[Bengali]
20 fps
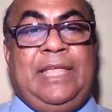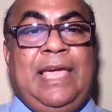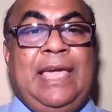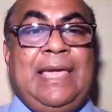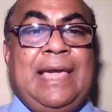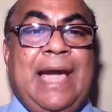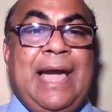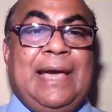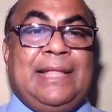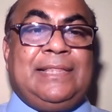
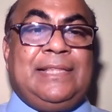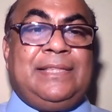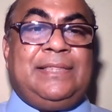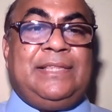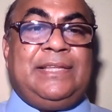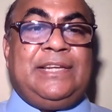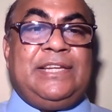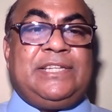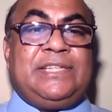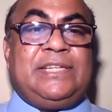এই আয়াতের
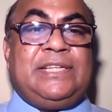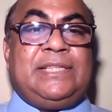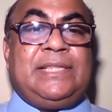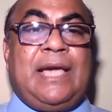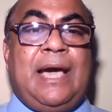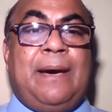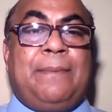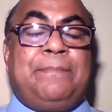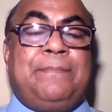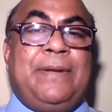দৃষ্টিতে
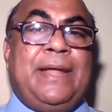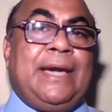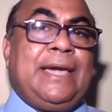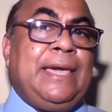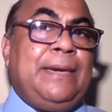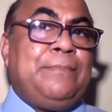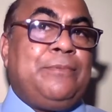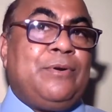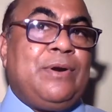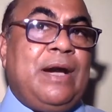আপনাকে
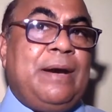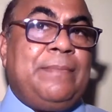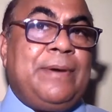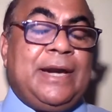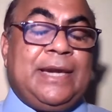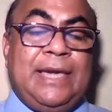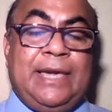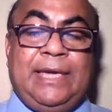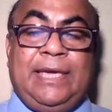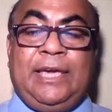এবং
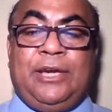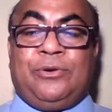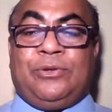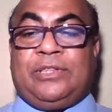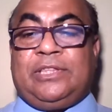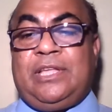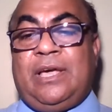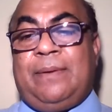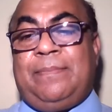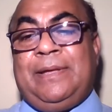আমাকে কি
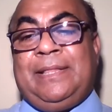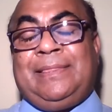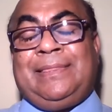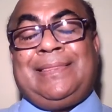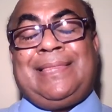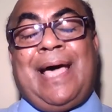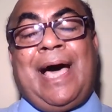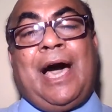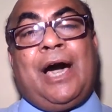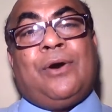করতে হবে
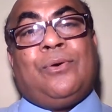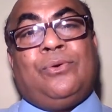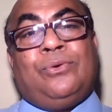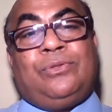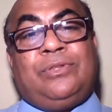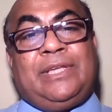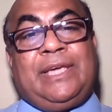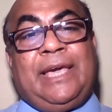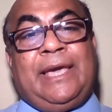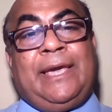
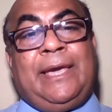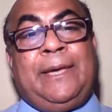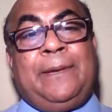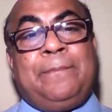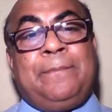তাগুতকে